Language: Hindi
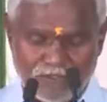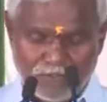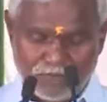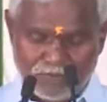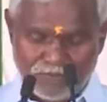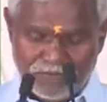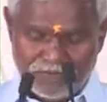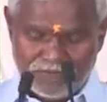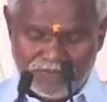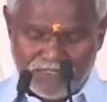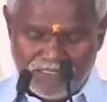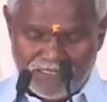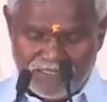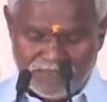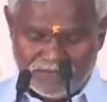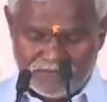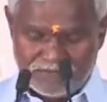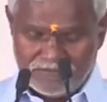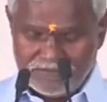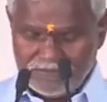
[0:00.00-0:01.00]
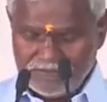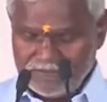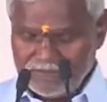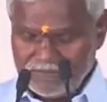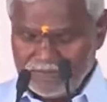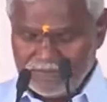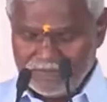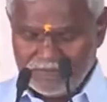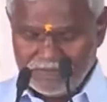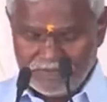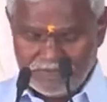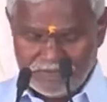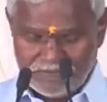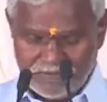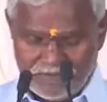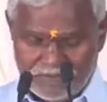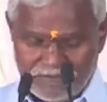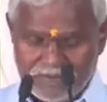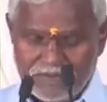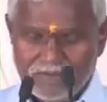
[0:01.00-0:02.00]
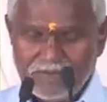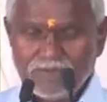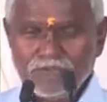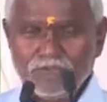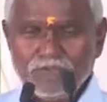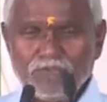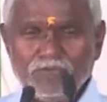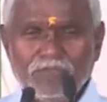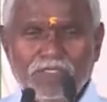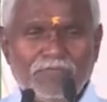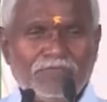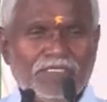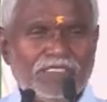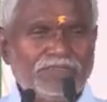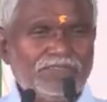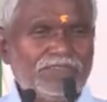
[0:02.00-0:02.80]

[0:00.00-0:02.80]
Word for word: मनोहर के विधायक जोबा